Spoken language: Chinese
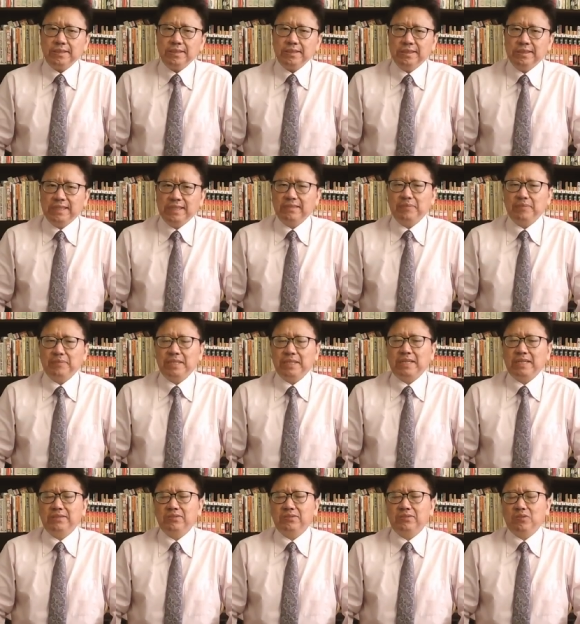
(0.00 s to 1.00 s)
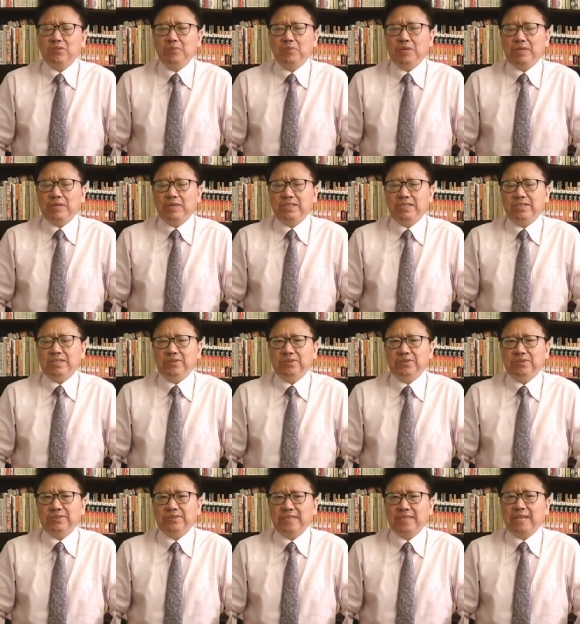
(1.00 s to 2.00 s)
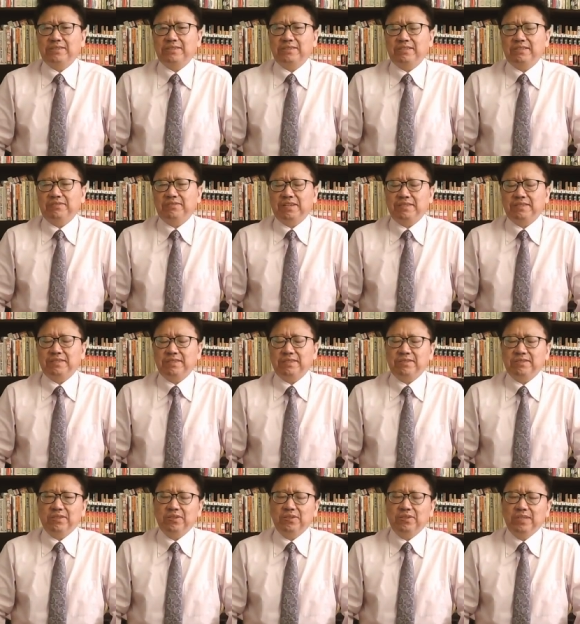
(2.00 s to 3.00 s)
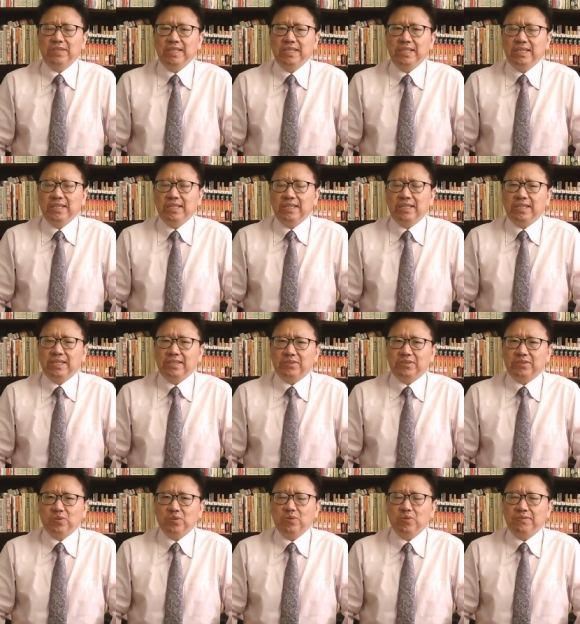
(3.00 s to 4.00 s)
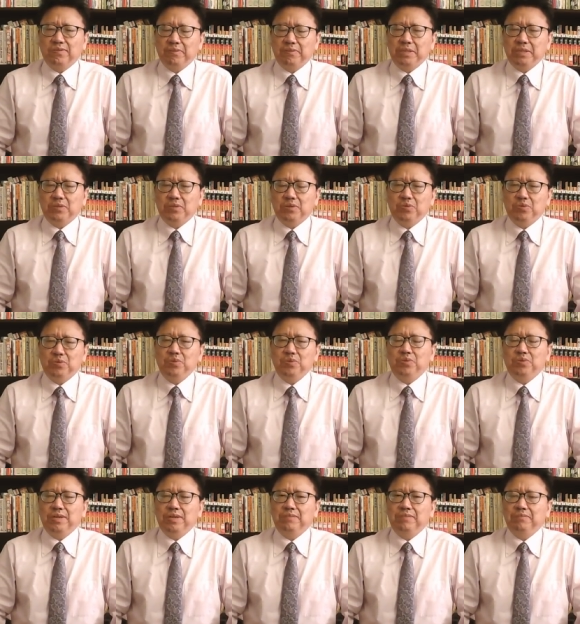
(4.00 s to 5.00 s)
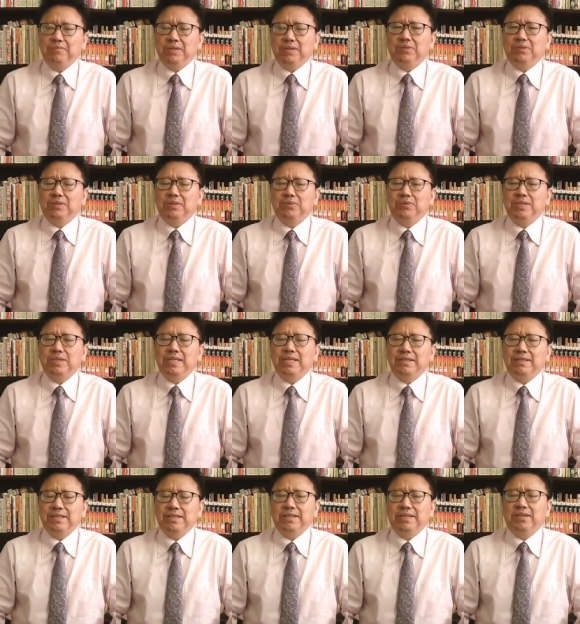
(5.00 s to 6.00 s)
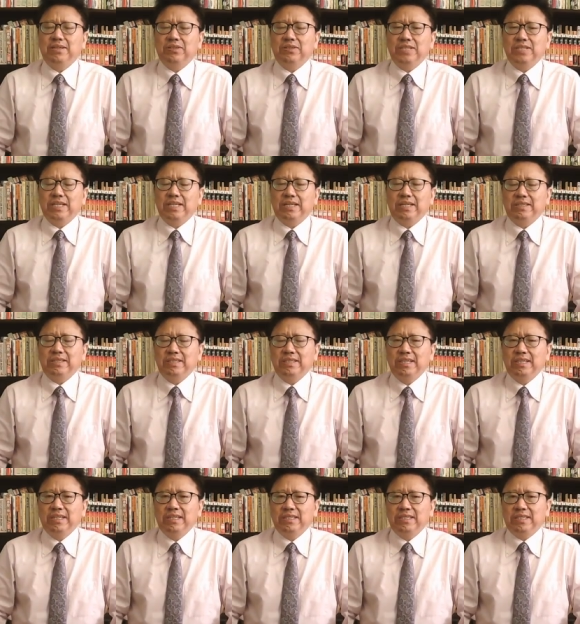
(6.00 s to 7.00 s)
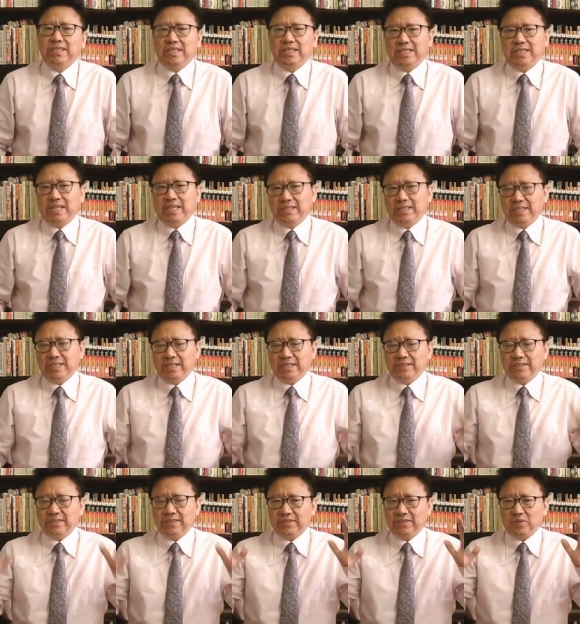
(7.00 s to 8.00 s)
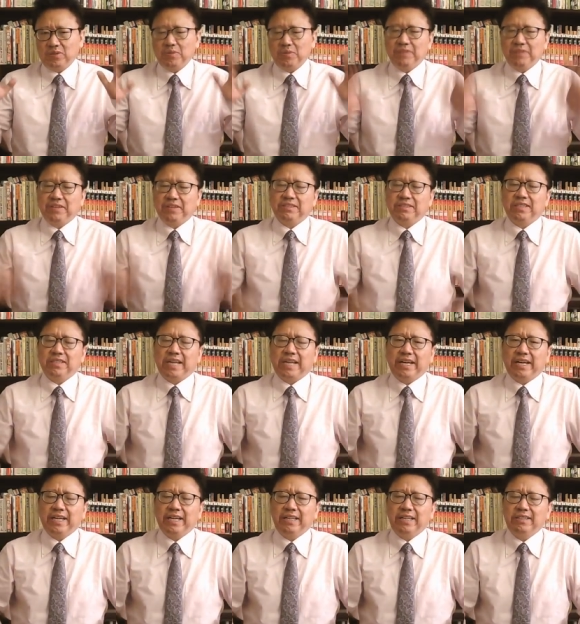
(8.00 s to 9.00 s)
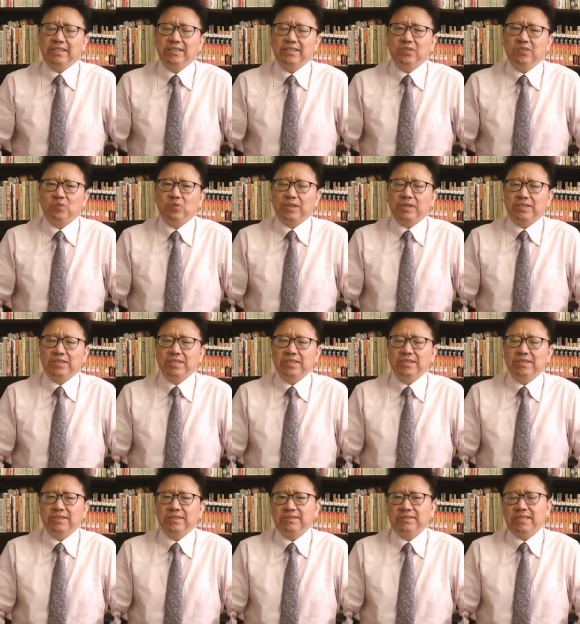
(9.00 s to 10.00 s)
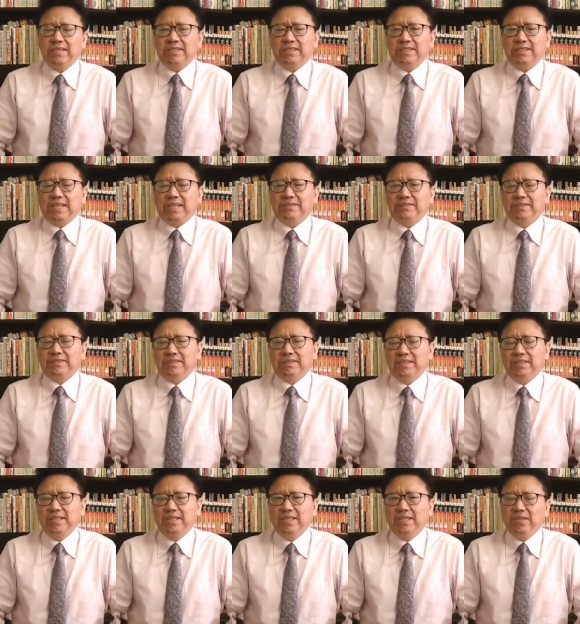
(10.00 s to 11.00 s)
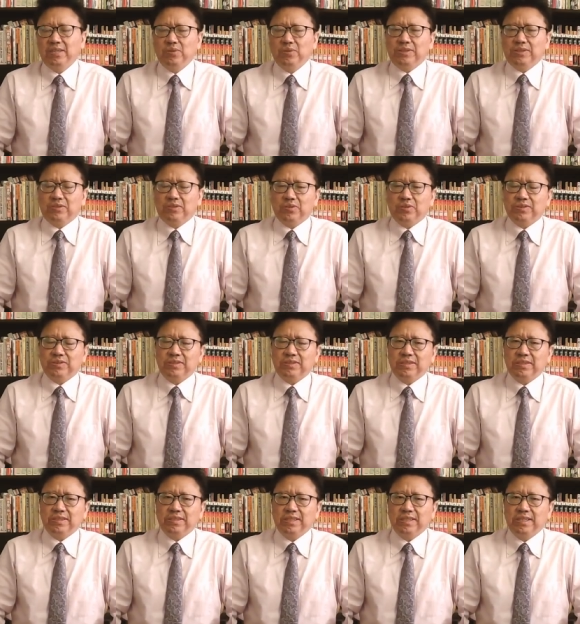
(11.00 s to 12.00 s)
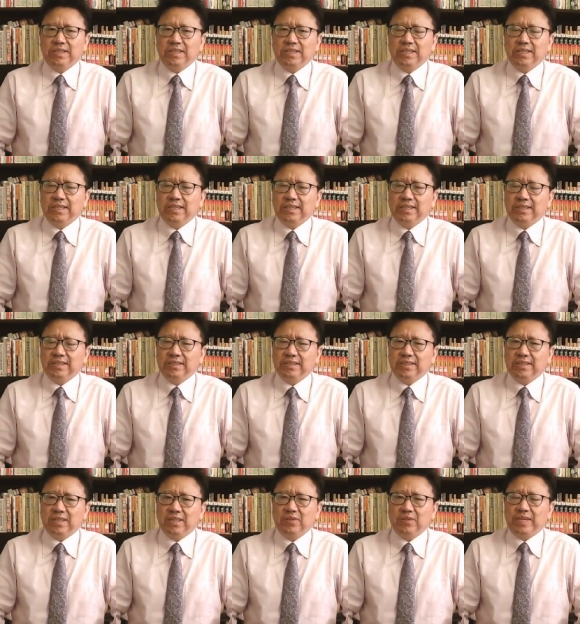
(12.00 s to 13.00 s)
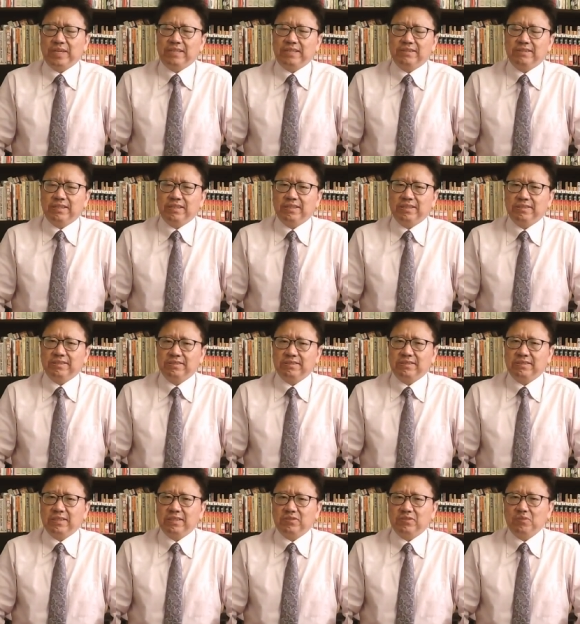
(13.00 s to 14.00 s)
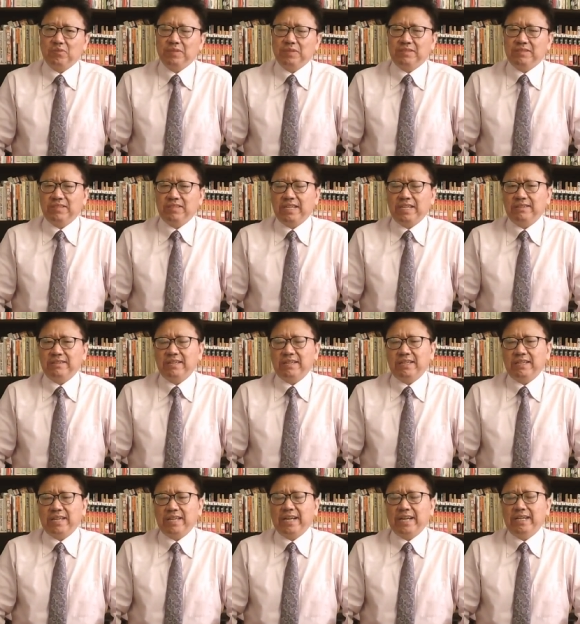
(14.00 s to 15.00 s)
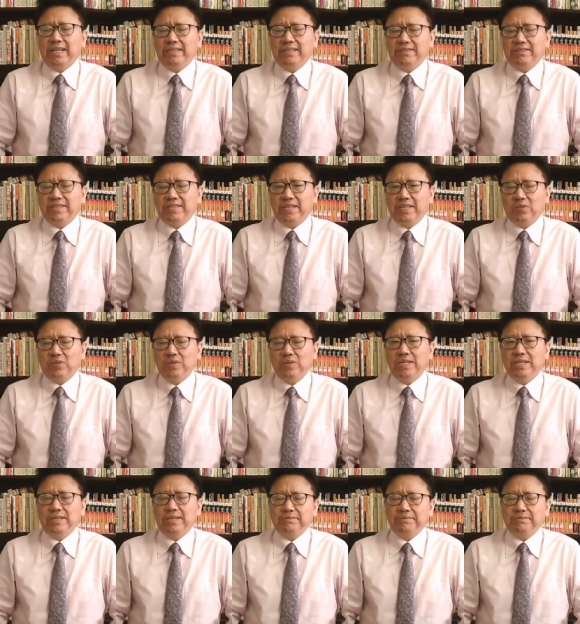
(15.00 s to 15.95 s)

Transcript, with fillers: 但是每当中美关系有大事发生的时候，呃，中共方面就会拒绝美国的军舰停靠香港。像以前像中美发生南海撞击这样的大事，或者说是呃后来的这个呃中美之间在南海之间的对立